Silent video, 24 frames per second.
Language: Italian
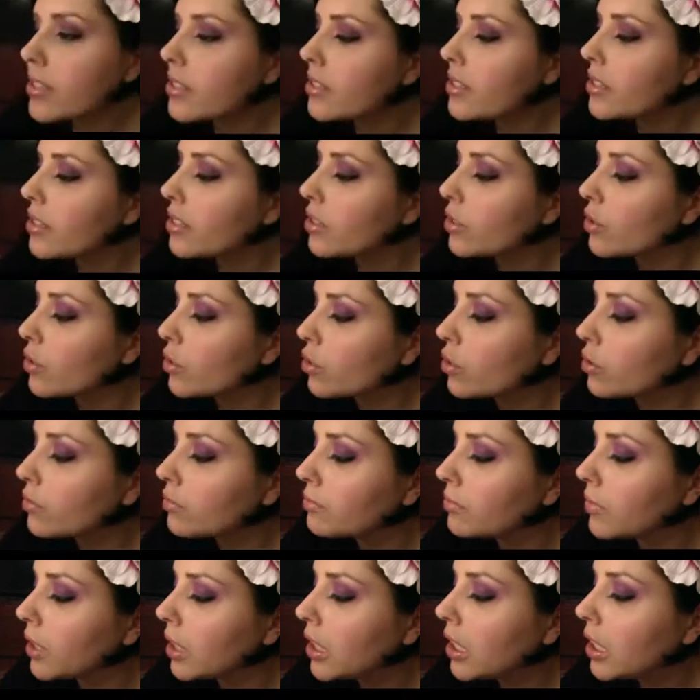
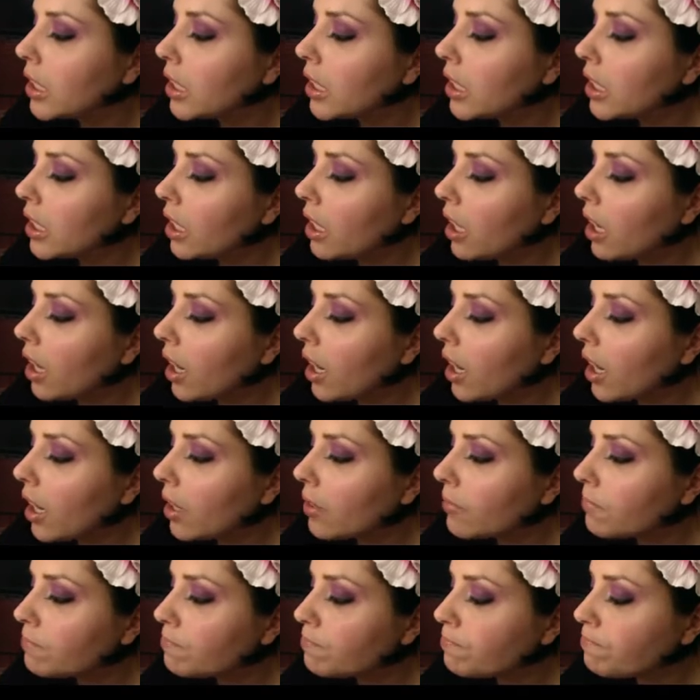Serum.
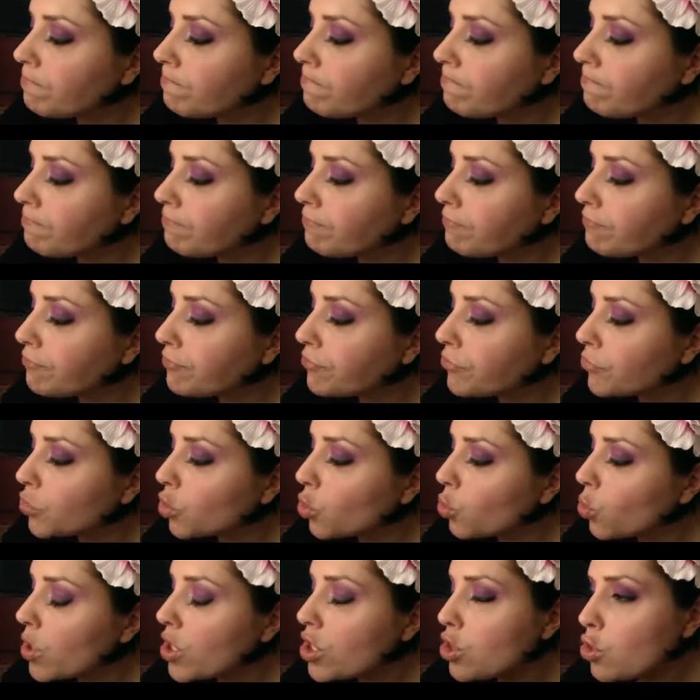Um,
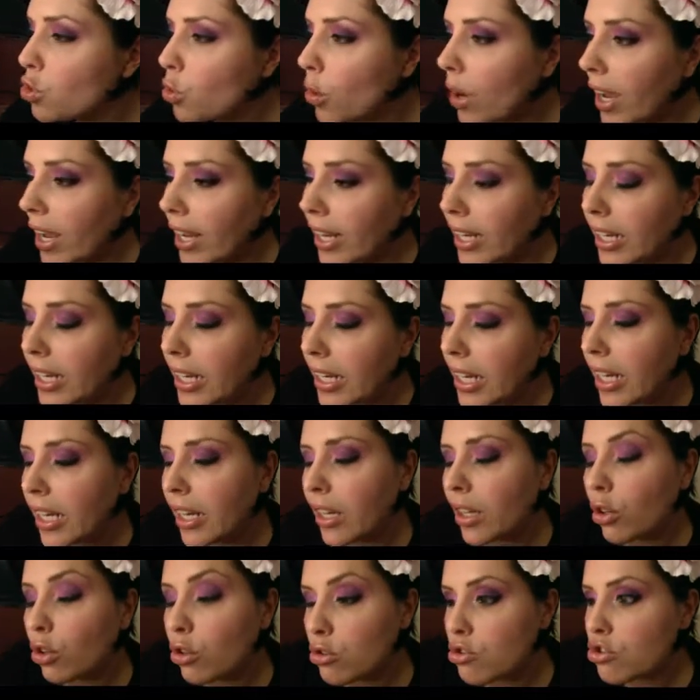questo è
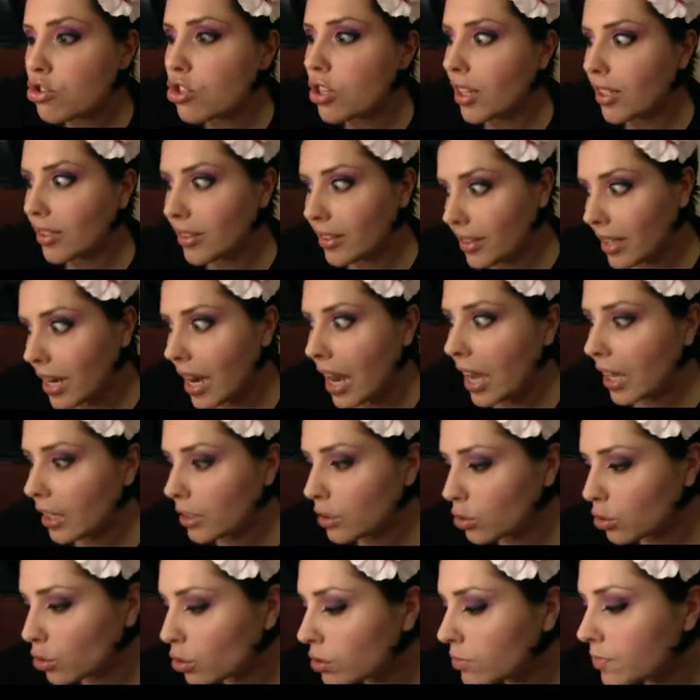il
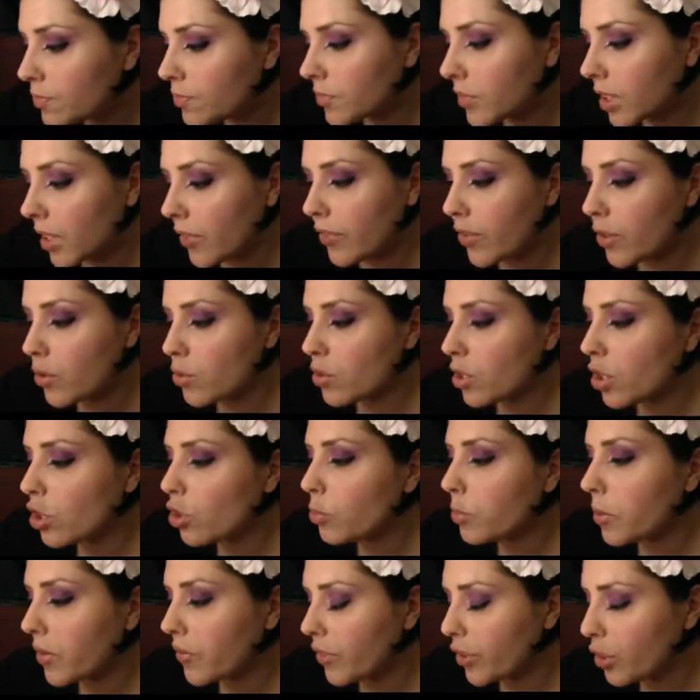concentrato che viene
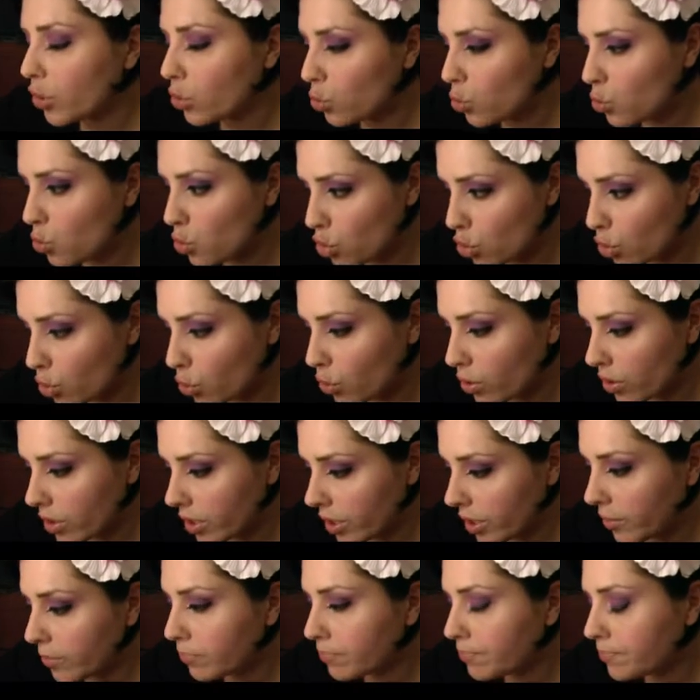usato per 21
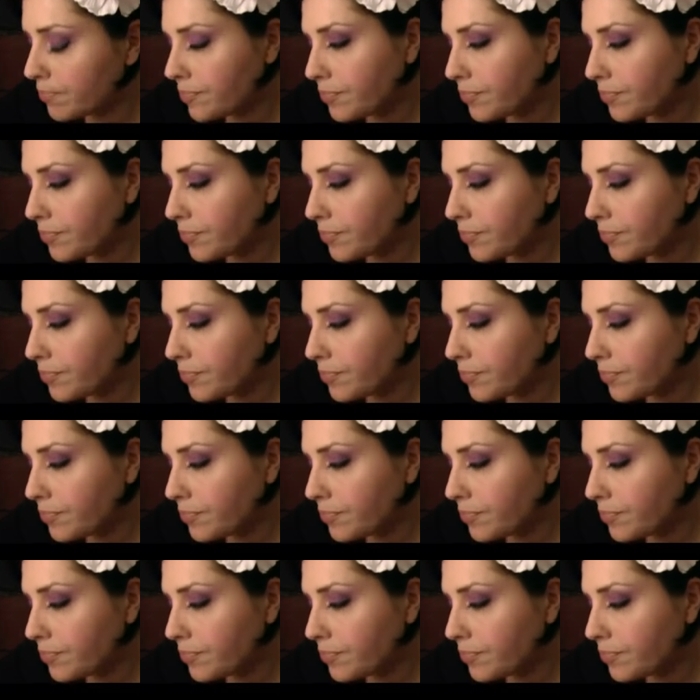giorni